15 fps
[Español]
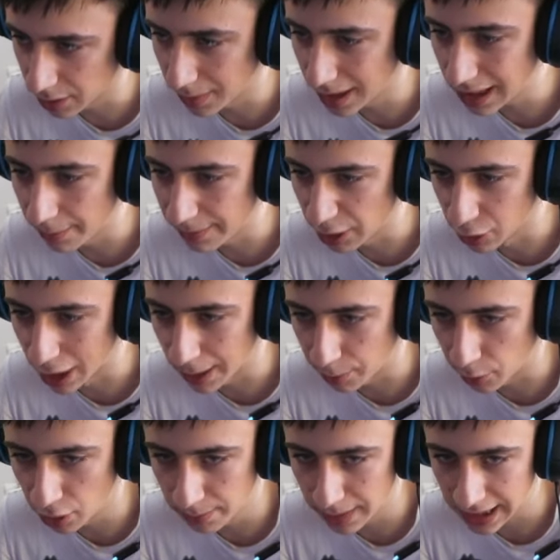mal, había un
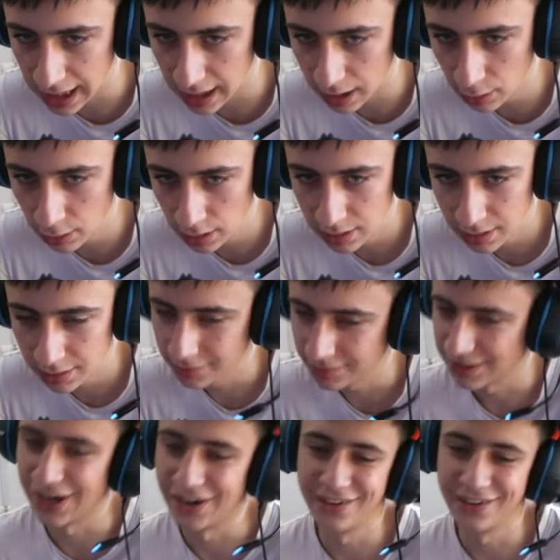arpón, me he cagado No,